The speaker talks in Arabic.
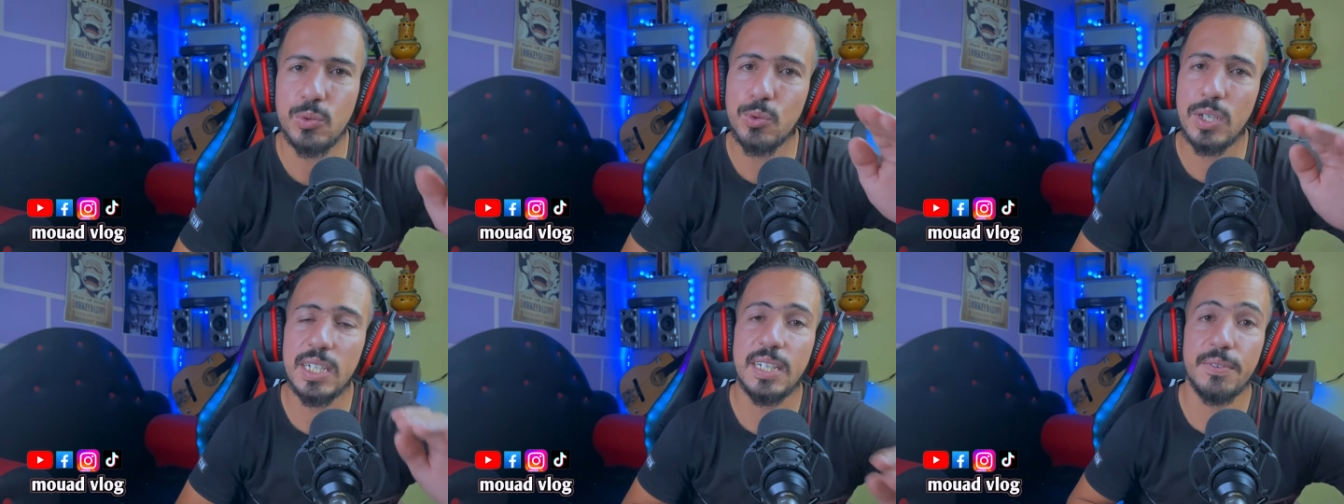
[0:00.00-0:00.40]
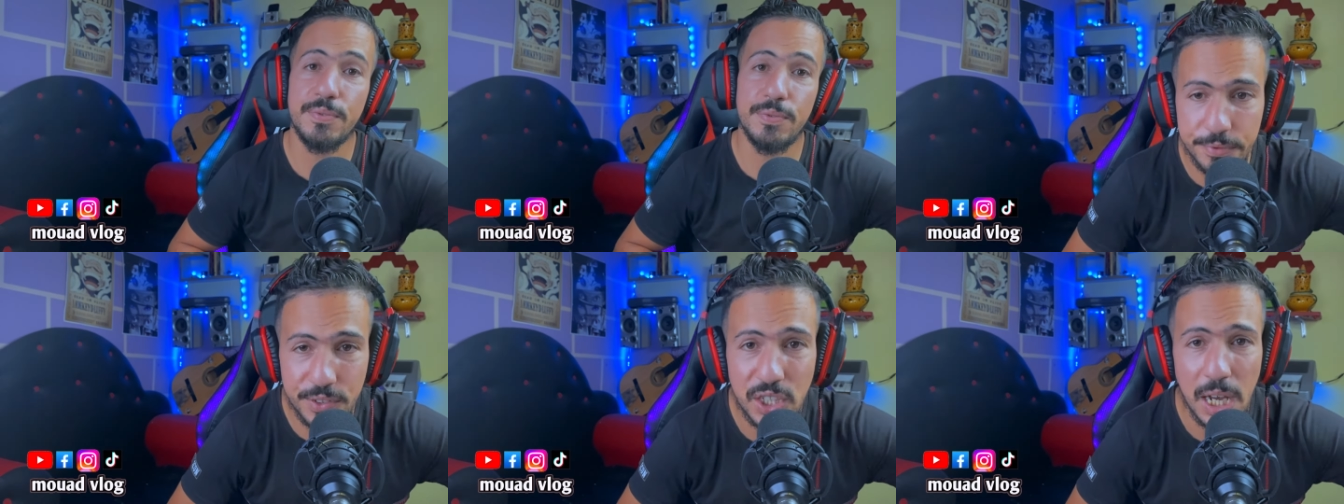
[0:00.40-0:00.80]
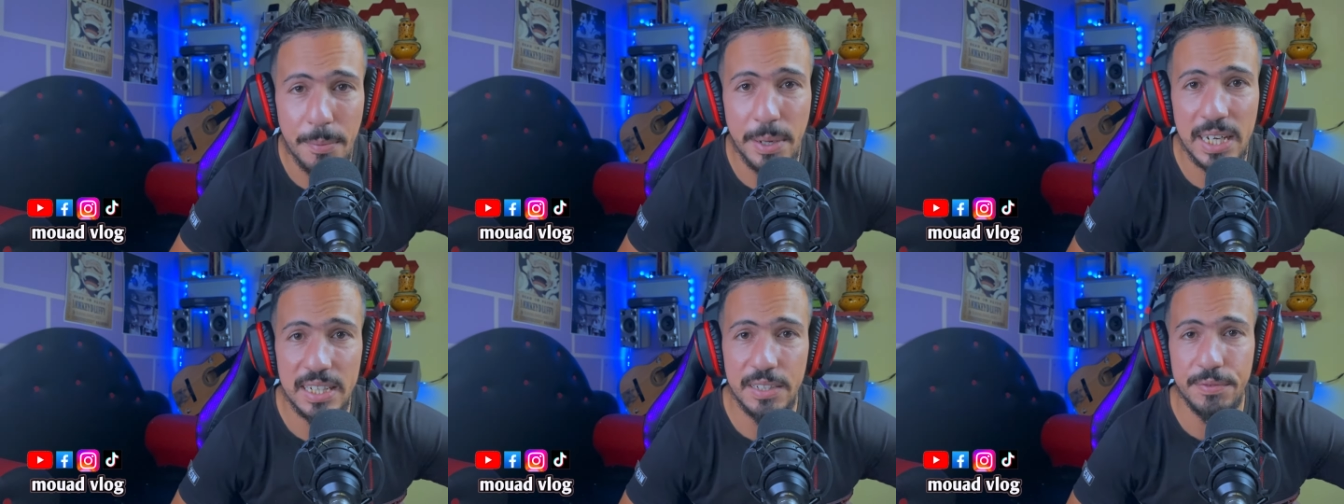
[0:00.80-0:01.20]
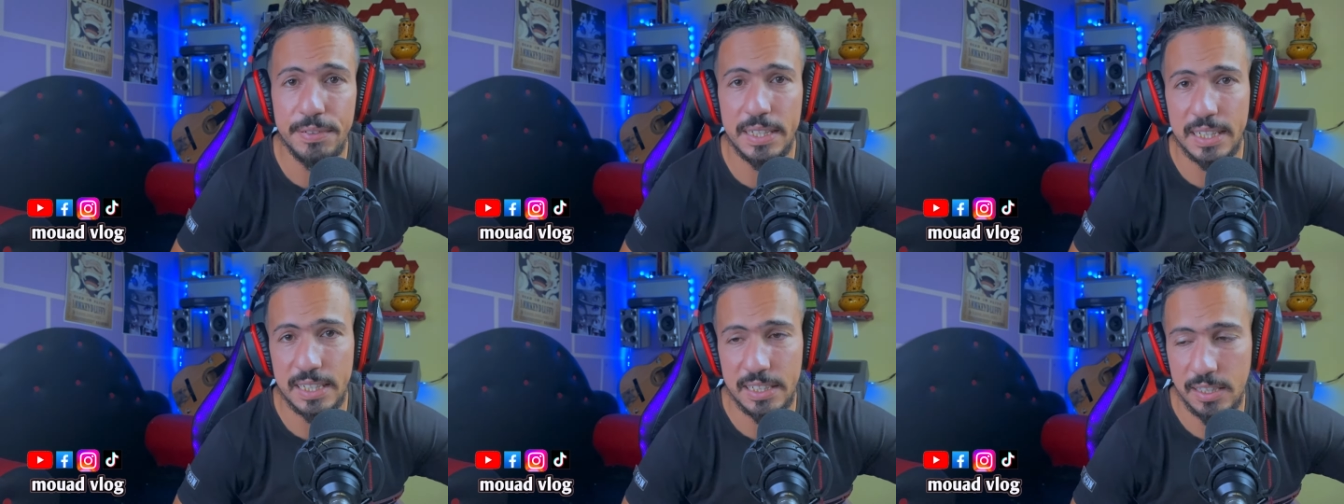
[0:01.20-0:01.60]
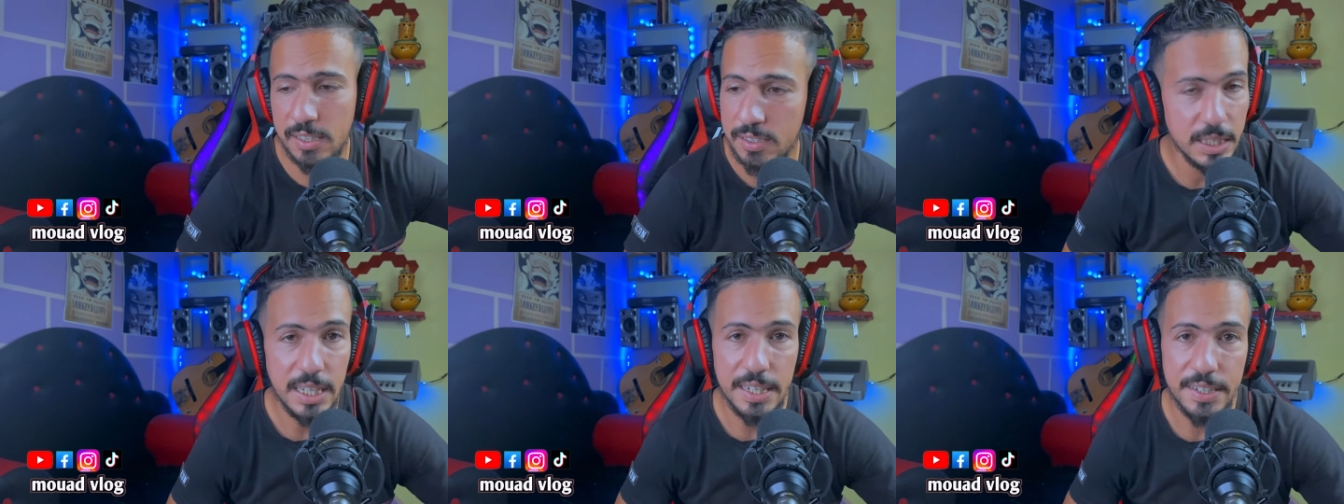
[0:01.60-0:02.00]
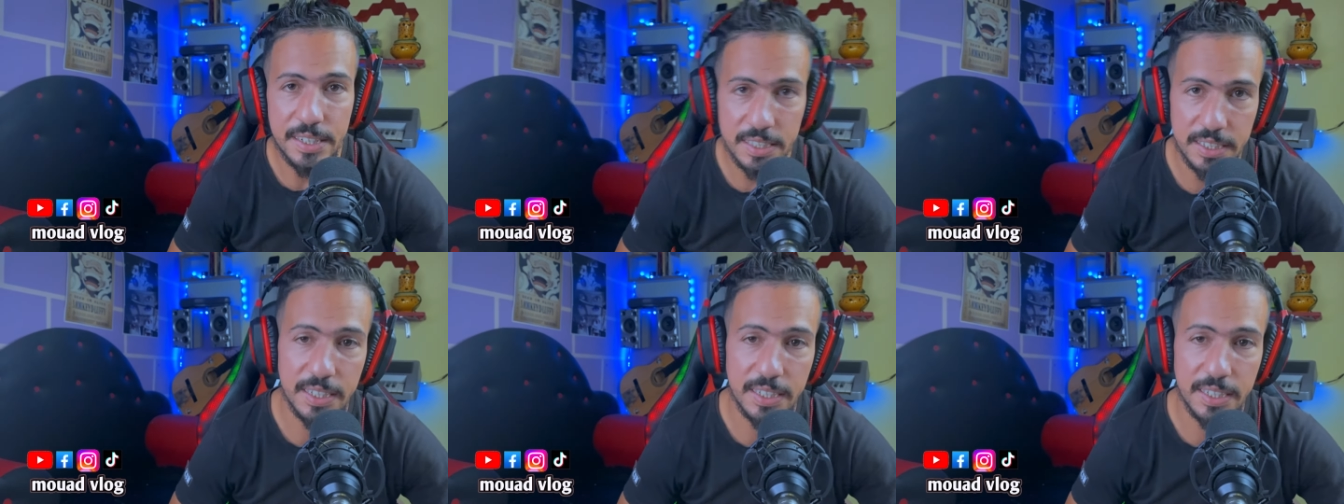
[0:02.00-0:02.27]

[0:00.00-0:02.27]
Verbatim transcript: ولا في شمال افريقيا يعني